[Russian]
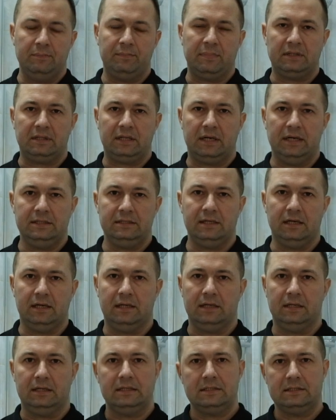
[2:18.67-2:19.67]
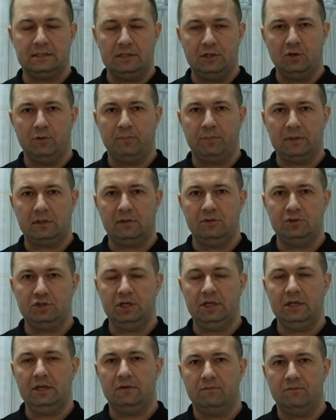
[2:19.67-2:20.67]
потратили с ее
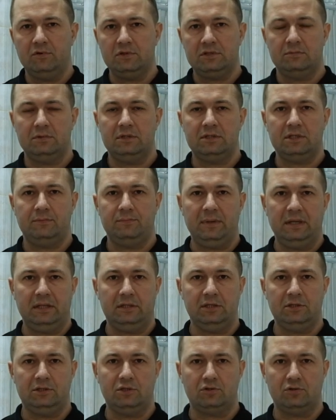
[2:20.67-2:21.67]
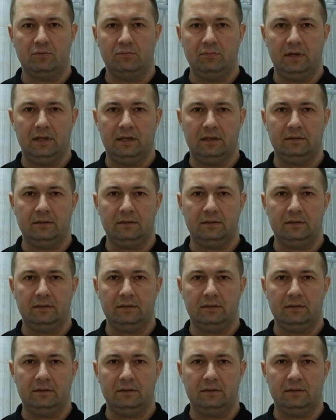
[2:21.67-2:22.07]
подключения 85 тысяч рублей.